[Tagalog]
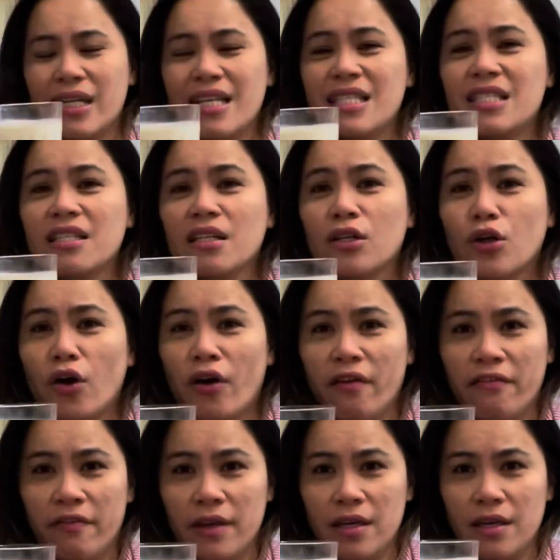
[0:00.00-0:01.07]
instant
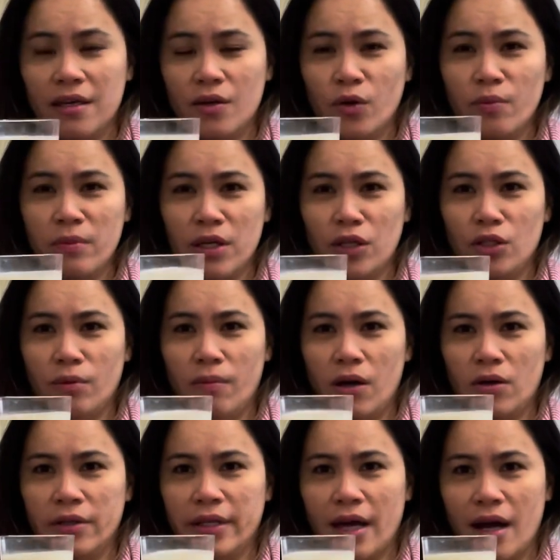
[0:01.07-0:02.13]
coffee, umiinom
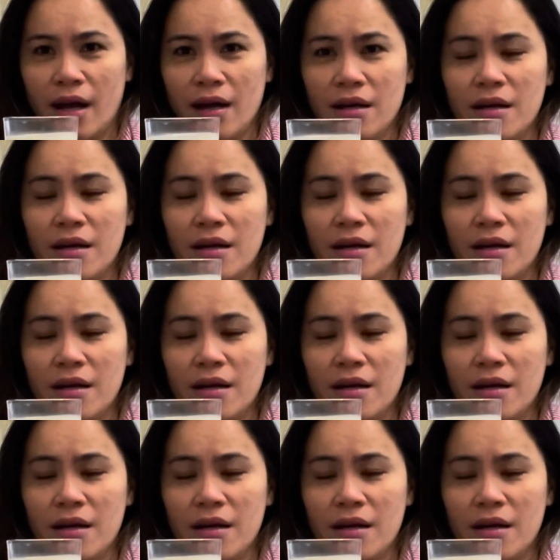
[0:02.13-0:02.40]
ako ng